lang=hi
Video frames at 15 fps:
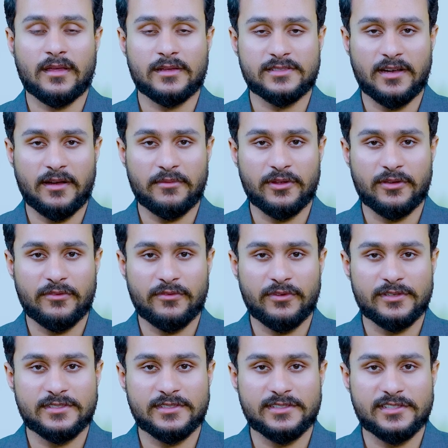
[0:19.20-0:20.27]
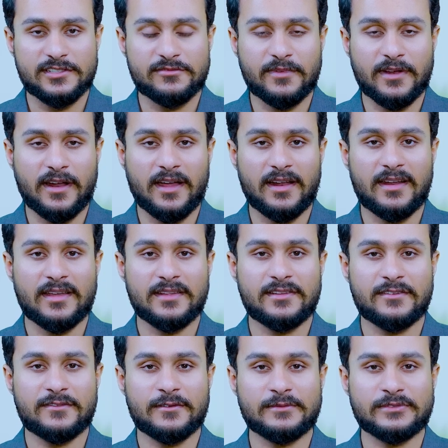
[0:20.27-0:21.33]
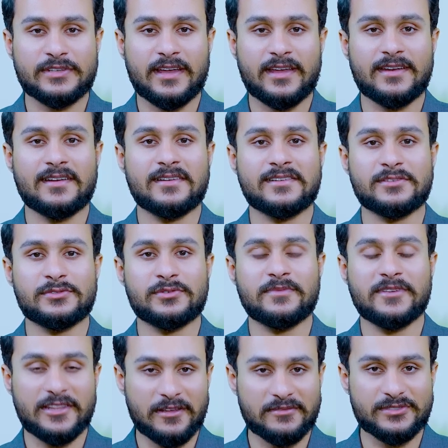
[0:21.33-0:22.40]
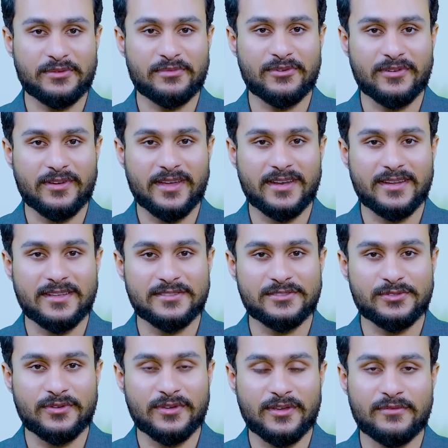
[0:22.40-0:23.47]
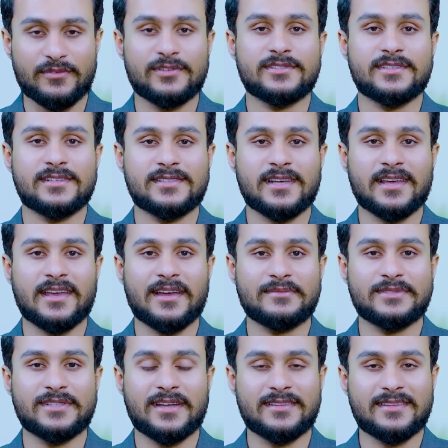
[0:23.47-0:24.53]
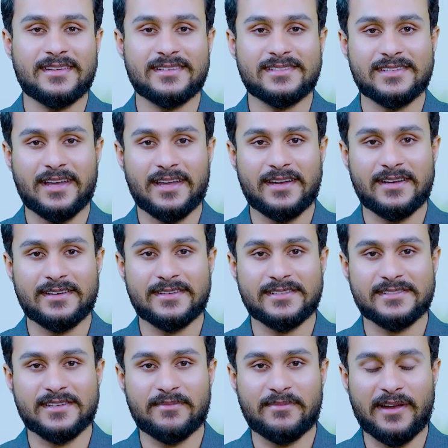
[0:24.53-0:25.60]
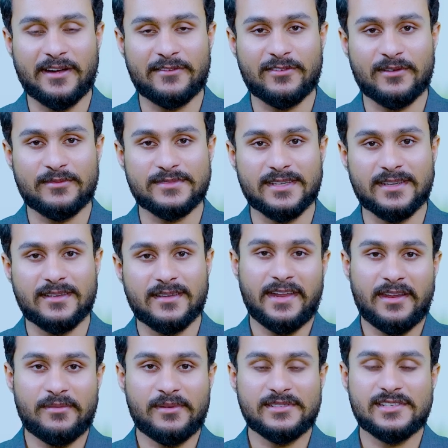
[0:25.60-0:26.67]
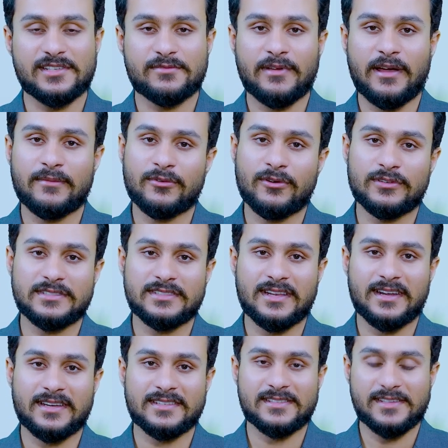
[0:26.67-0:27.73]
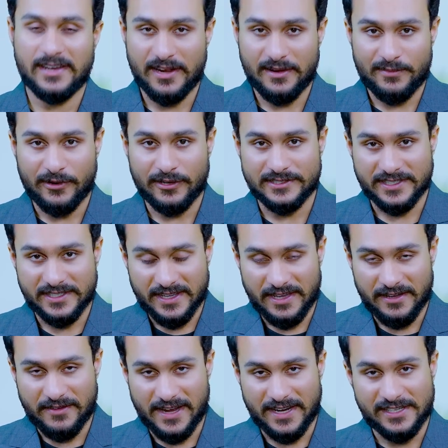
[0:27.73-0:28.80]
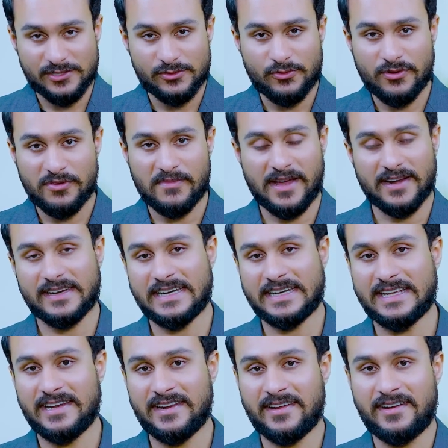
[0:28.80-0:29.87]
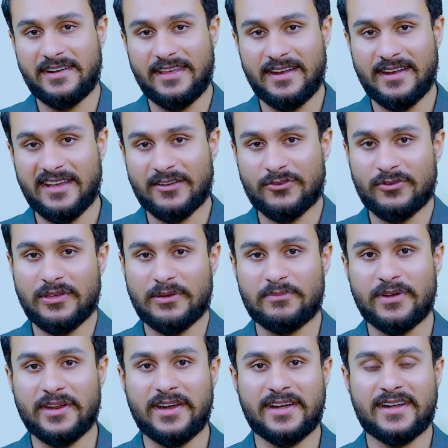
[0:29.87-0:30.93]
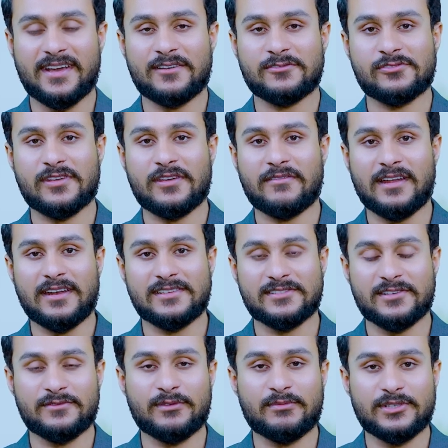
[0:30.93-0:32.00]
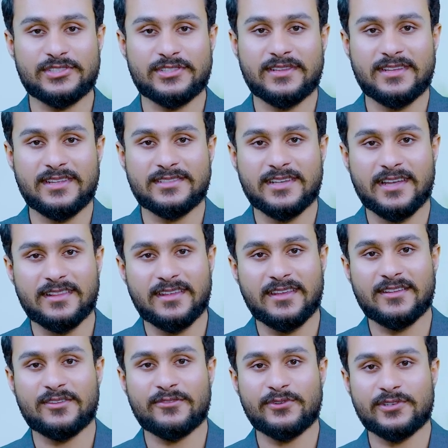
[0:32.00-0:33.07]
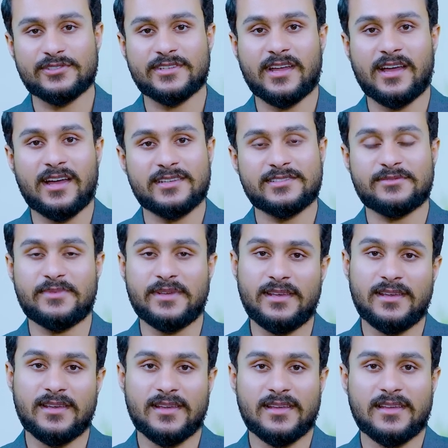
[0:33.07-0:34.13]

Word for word: असलम वालेकुम दिस इज़ बिलाल हैदर फ्रॉम स्काई रियल्टर्स उम्मीद आप सब लोग खैरियत से होंगे व्यवर्स जैसा कि आप जानते हैं स्काई रियल्टर्स के प्लेटफॉर्म से डेली बेसिस पे आपको किसी न किसी नए प्रोजेक्ट के हवाले से कोई मार्केट की नई डील है कोई अपडेट है उसके हवाले से इन्फॉर्मेशन दी जाती है तो व्यवर्स आज भी